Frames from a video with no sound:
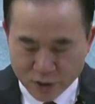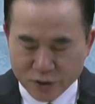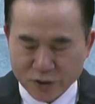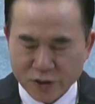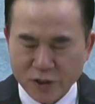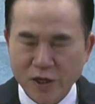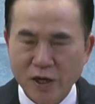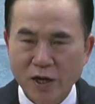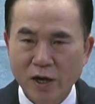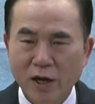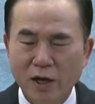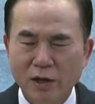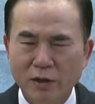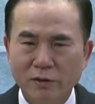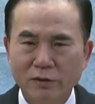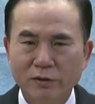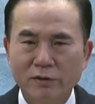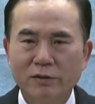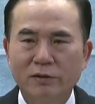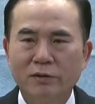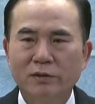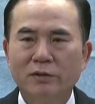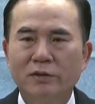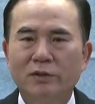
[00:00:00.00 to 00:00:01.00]
실행하는
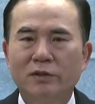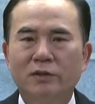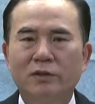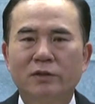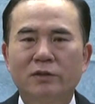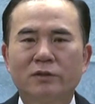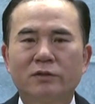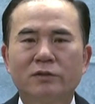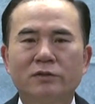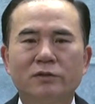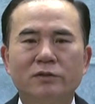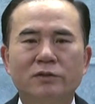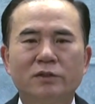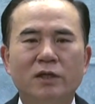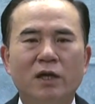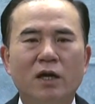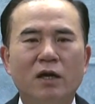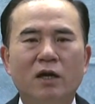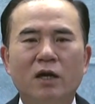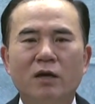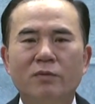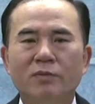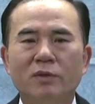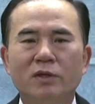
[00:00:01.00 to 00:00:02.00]
것, 그
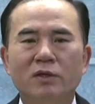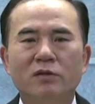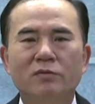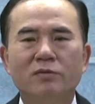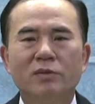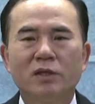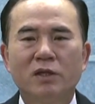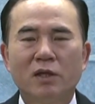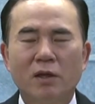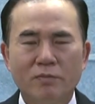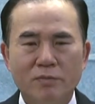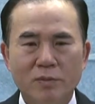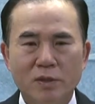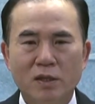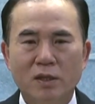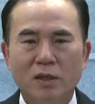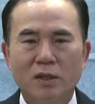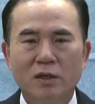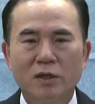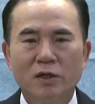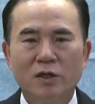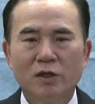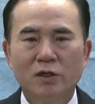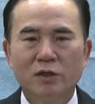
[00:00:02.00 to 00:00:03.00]
실행의 믿음이 됩니다.
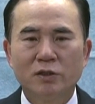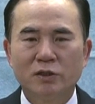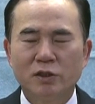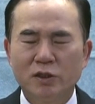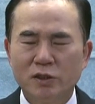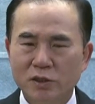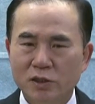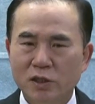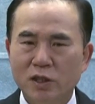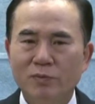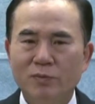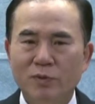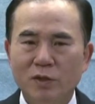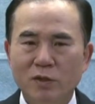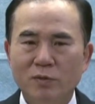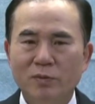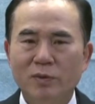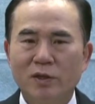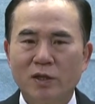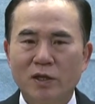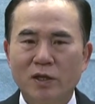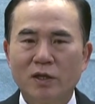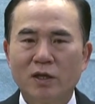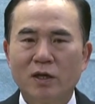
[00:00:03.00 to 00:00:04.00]
진짜
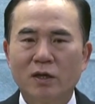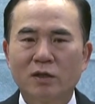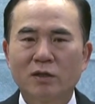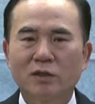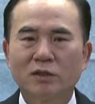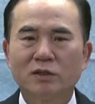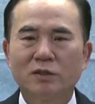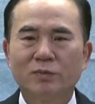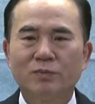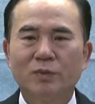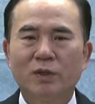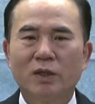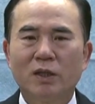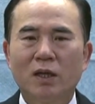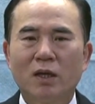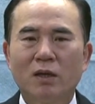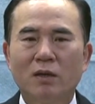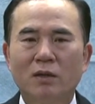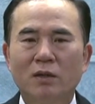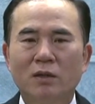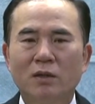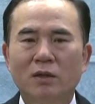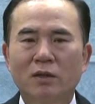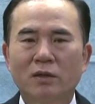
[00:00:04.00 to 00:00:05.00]
믿음이 된다는 것입니다.
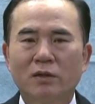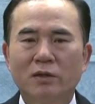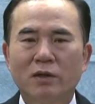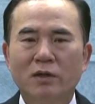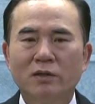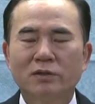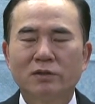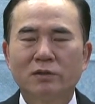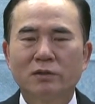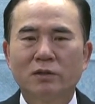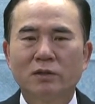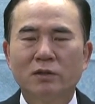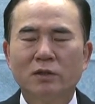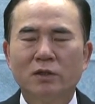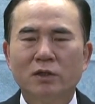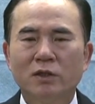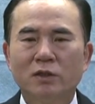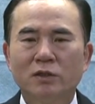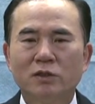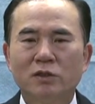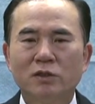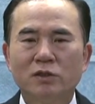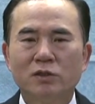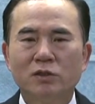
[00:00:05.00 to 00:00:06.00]
그래서
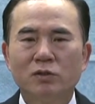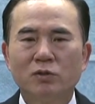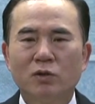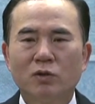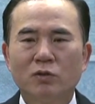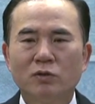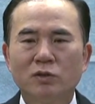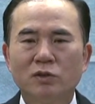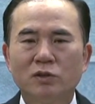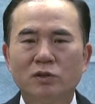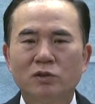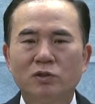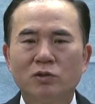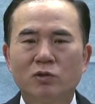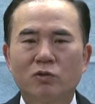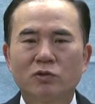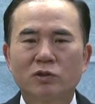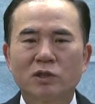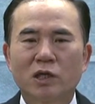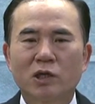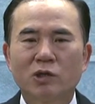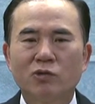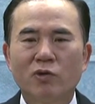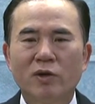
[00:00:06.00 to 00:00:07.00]
진실로 진실로
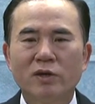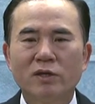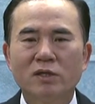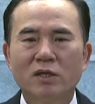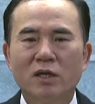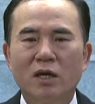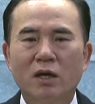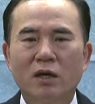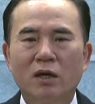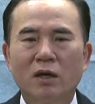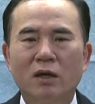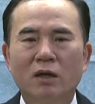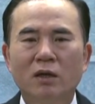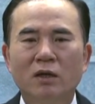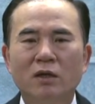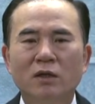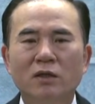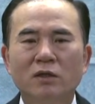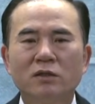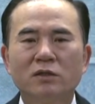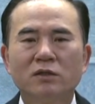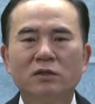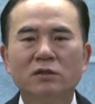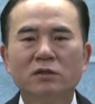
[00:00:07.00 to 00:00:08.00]
사도행전의
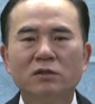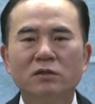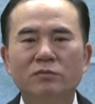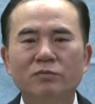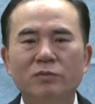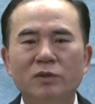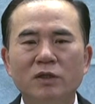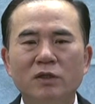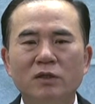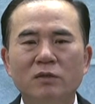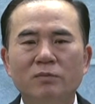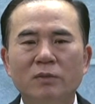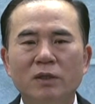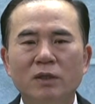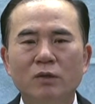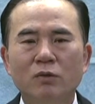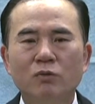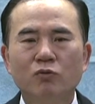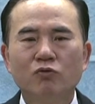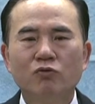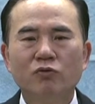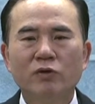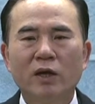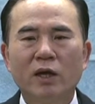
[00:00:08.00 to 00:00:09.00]
그 믿음이
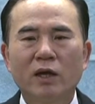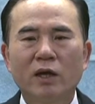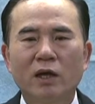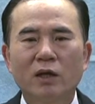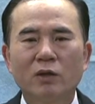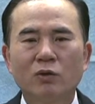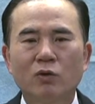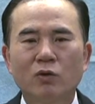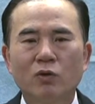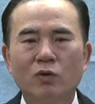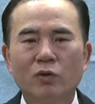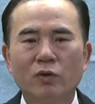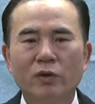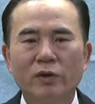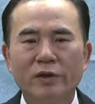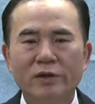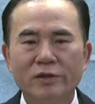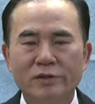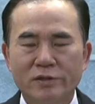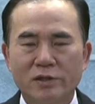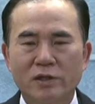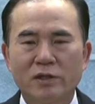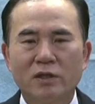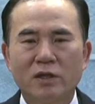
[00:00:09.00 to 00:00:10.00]
우리에게도
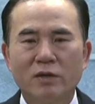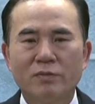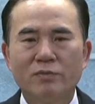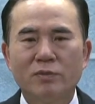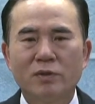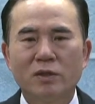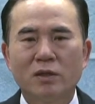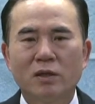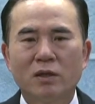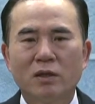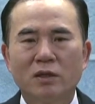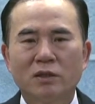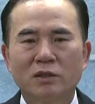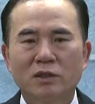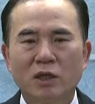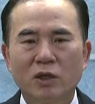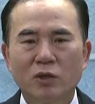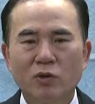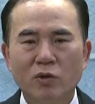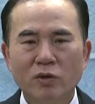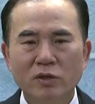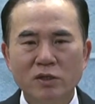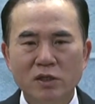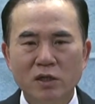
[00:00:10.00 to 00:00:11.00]
있어야 됩니다.
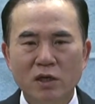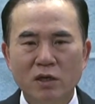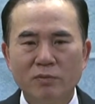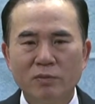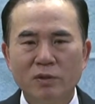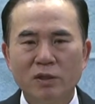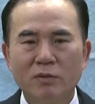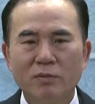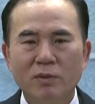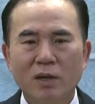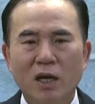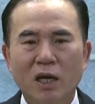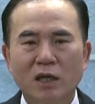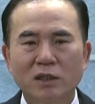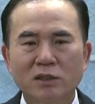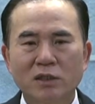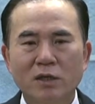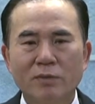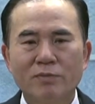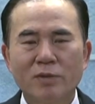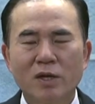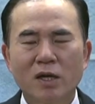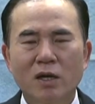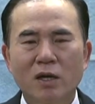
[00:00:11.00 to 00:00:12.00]
사도행전의 믿음이
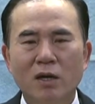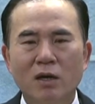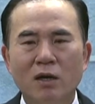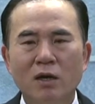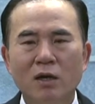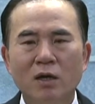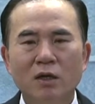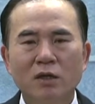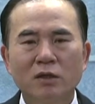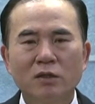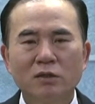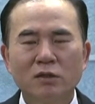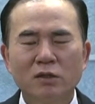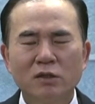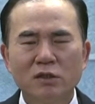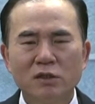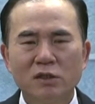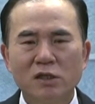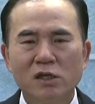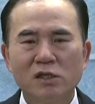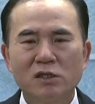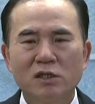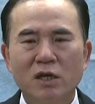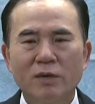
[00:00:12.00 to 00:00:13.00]
가짜입니까?
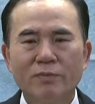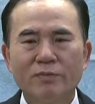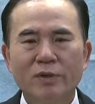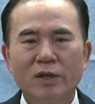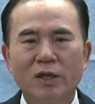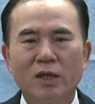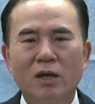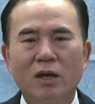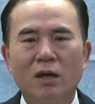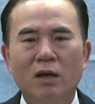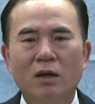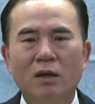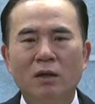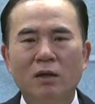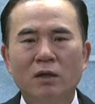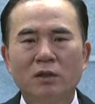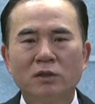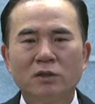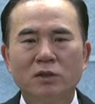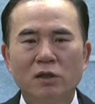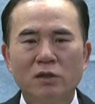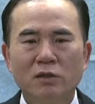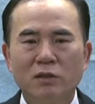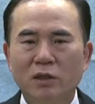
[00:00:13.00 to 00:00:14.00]
그들은 진짜입니다
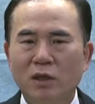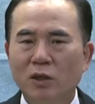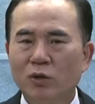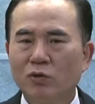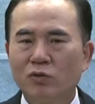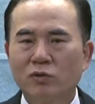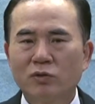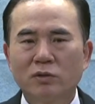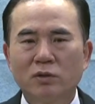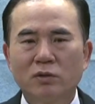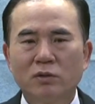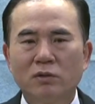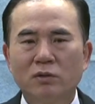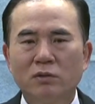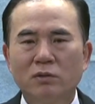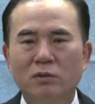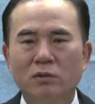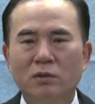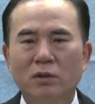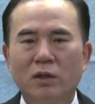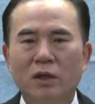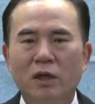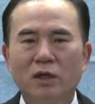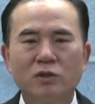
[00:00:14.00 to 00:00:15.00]
절대로 그들은
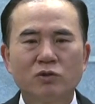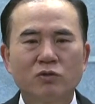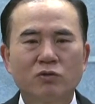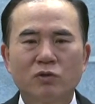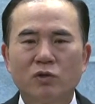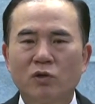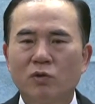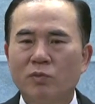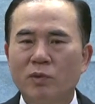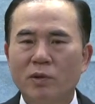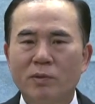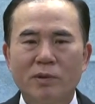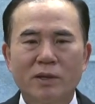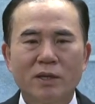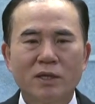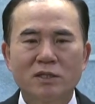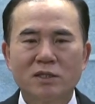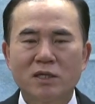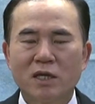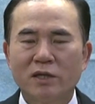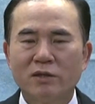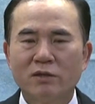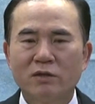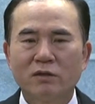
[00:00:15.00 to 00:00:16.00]
예수 그리스도를
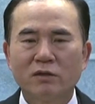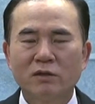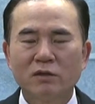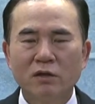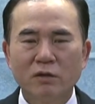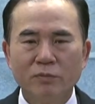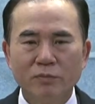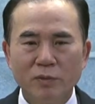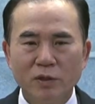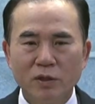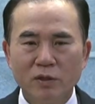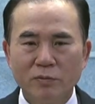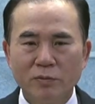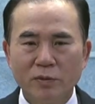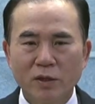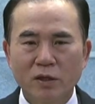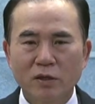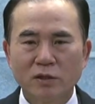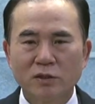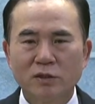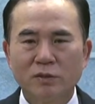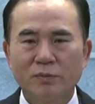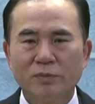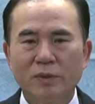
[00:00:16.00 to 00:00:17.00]
배반하지 않는 그런 믿음인
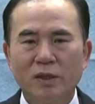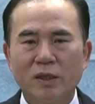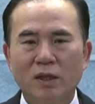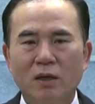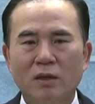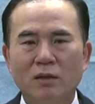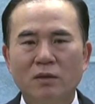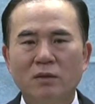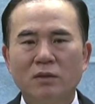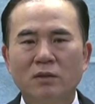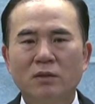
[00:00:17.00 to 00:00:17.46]
것입니다.